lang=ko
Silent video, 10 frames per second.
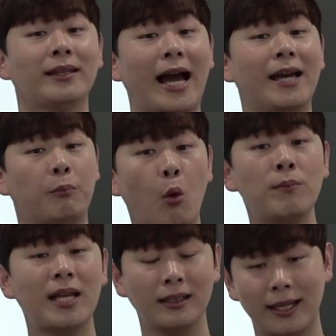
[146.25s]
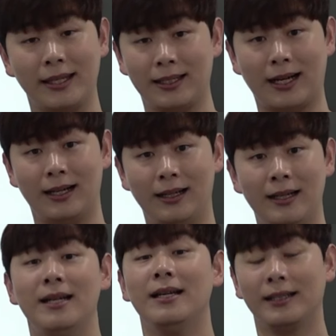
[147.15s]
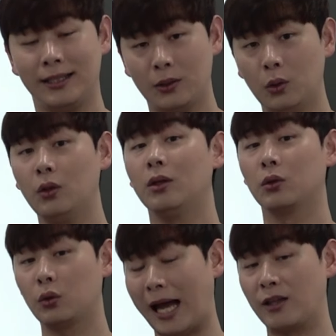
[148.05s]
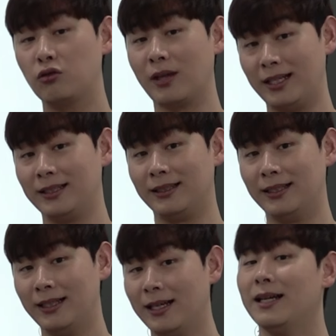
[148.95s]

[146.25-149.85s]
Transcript: 나의 몸 상태니까 그리고 또 나중에는